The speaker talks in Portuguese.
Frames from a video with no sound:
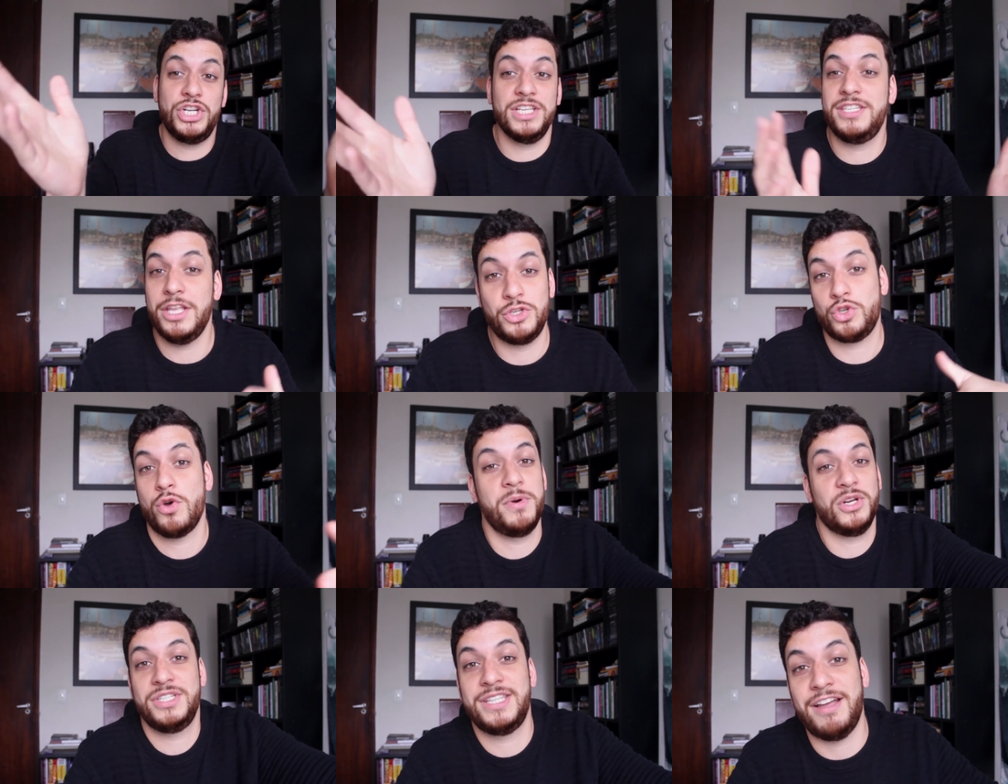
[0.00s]
dia você
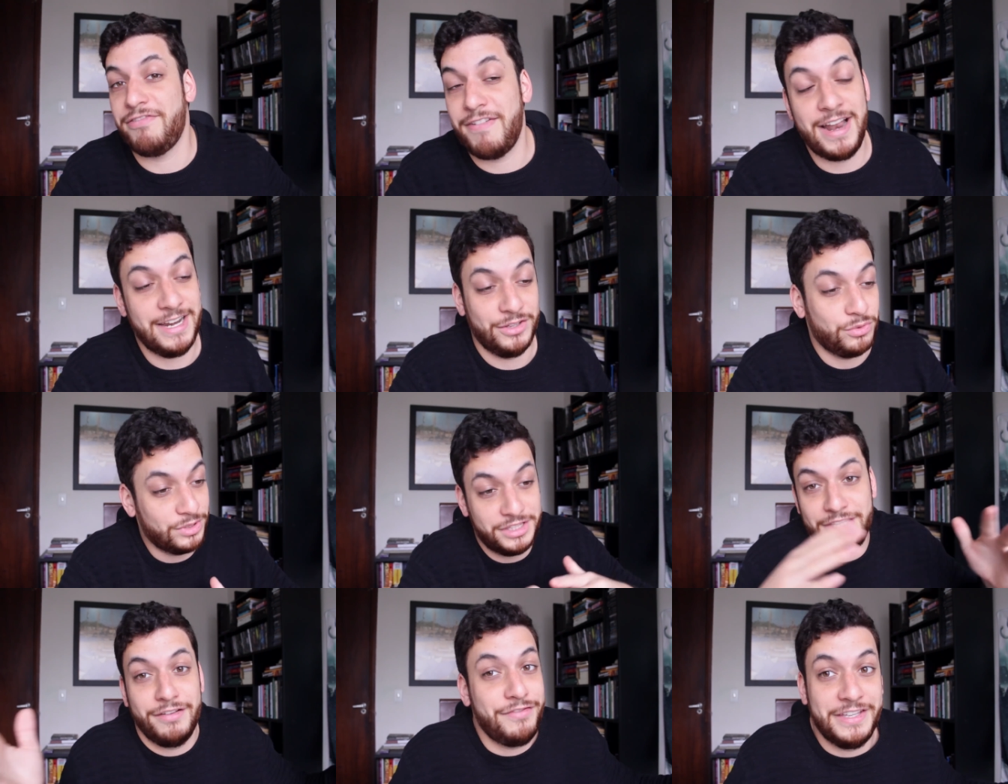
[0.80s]
descobriu que você está falido.
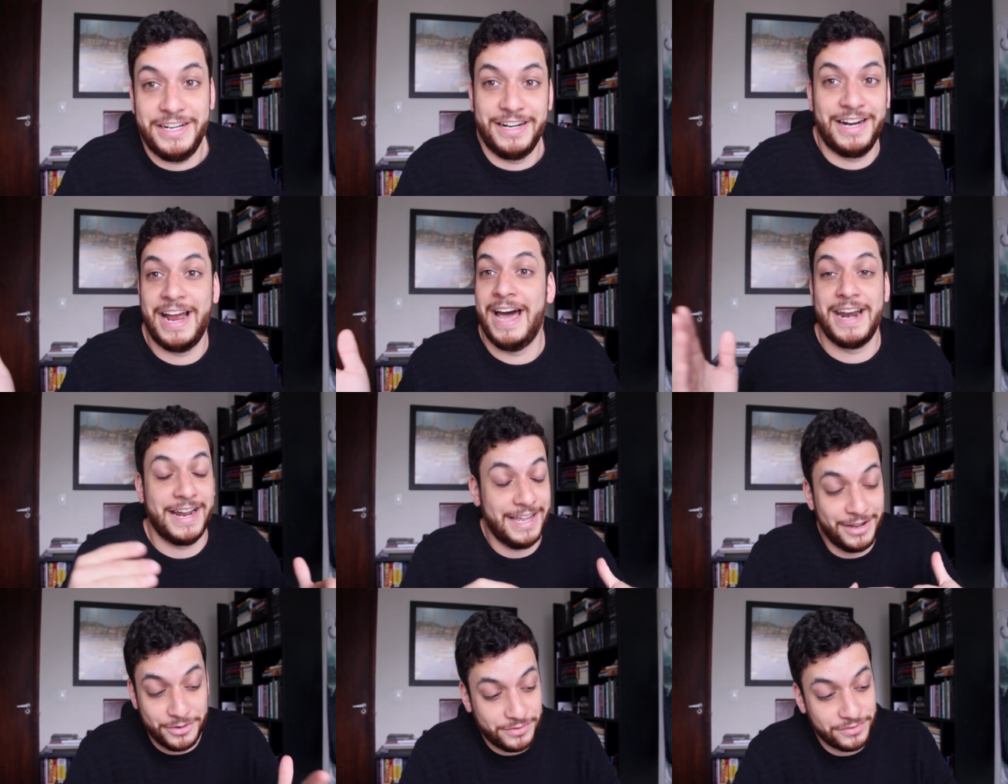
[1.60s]
Te vira, cara.
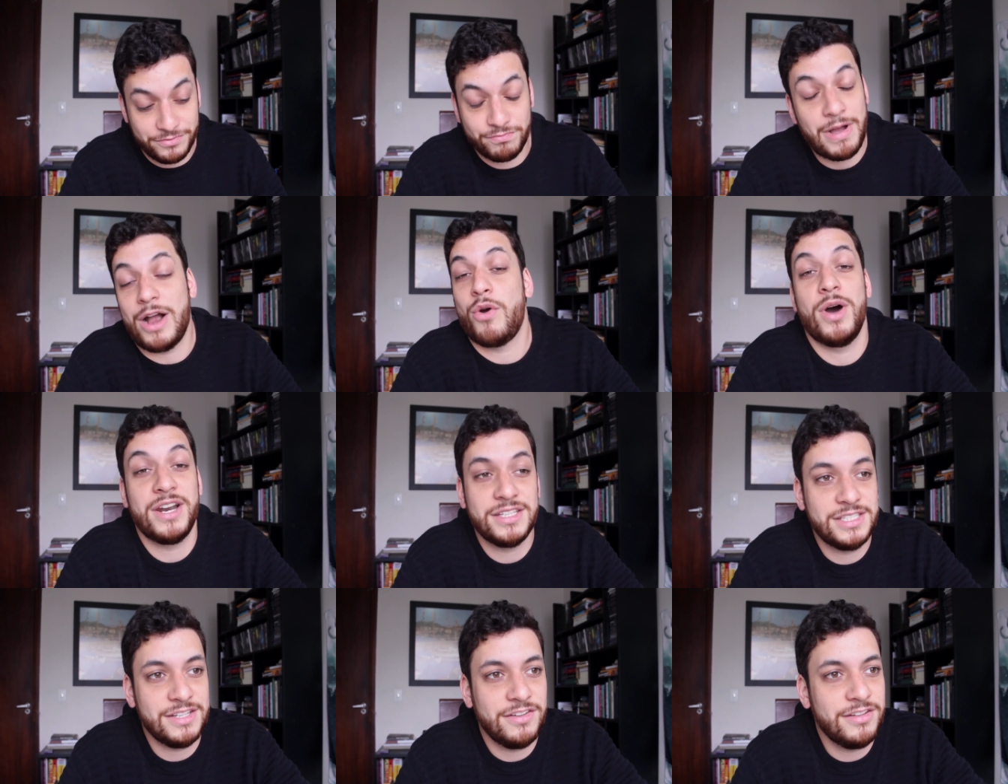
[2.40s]
É,
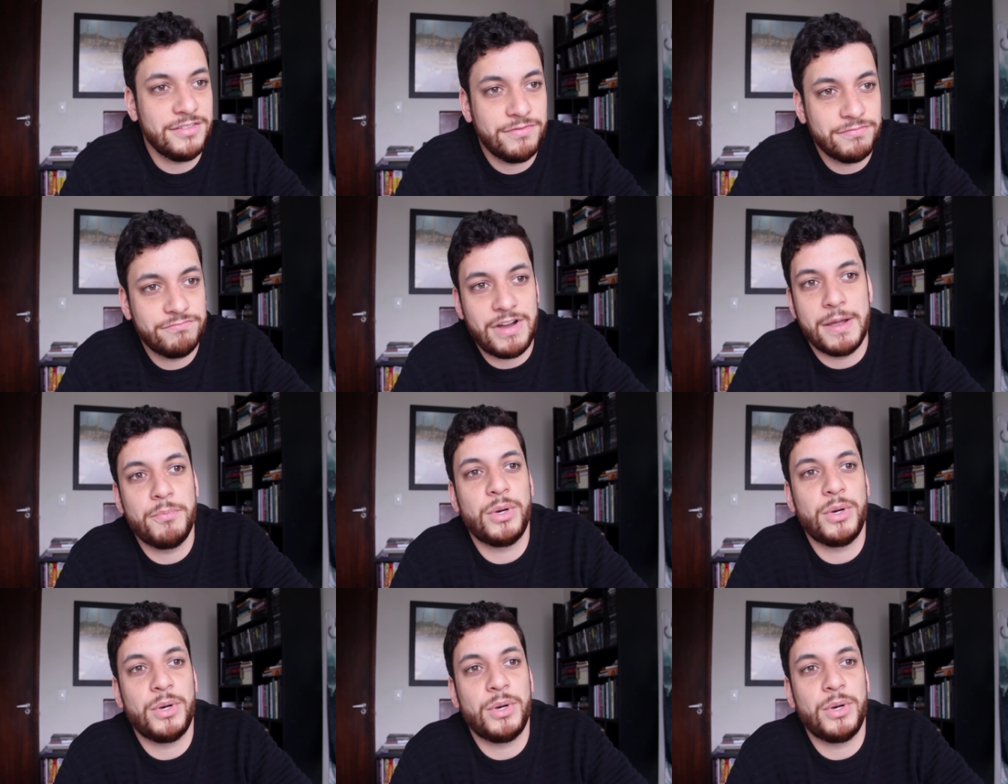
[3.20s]
agora você vai